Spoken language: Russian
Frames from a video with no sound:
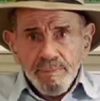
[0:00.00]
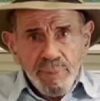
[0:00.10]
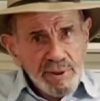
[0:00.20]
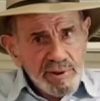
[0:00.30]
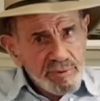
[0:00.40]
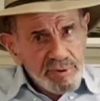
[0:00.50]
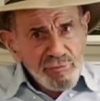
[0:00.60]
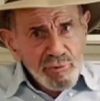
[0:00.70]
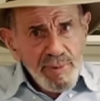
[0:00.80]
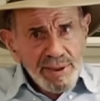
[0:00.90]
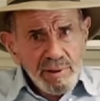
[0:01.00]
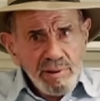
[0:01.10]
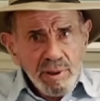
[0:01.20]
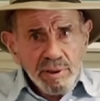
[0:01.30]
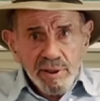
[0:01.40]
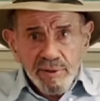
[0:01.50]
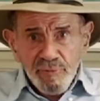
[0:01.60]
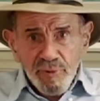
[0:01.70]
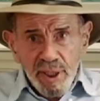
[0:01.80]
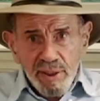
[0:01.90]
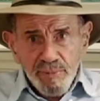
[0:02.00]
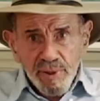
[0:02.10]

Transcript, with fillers: Однако такое развитие смертельно